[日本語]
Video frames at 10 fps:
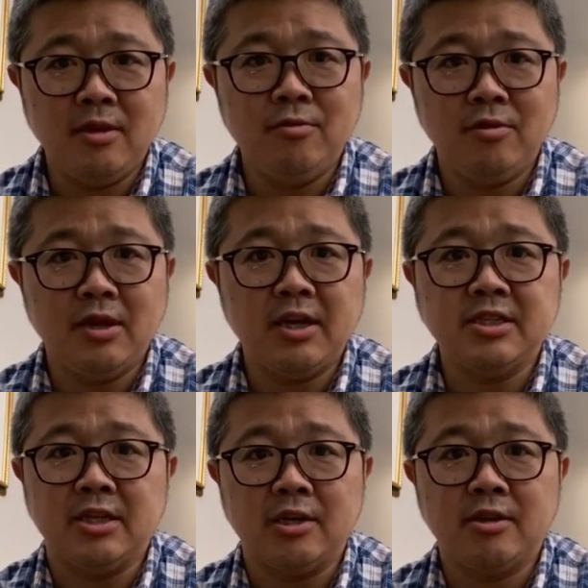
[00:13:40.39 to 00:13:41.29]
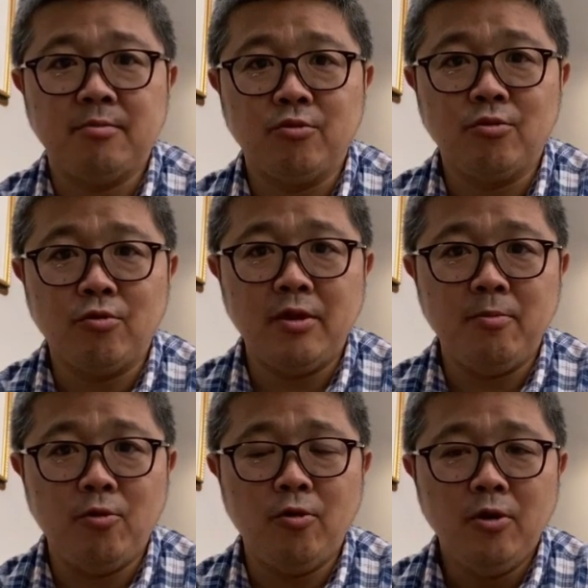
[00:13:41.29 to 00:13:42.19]
日本だけじゃなくてもどこ
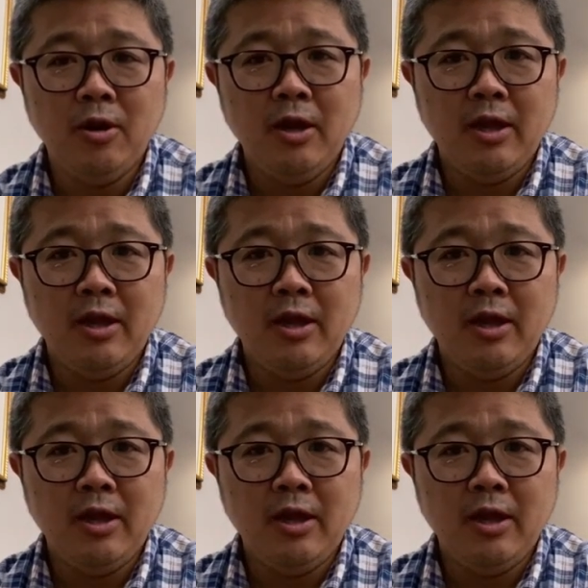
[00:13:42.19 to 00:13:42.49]
でも、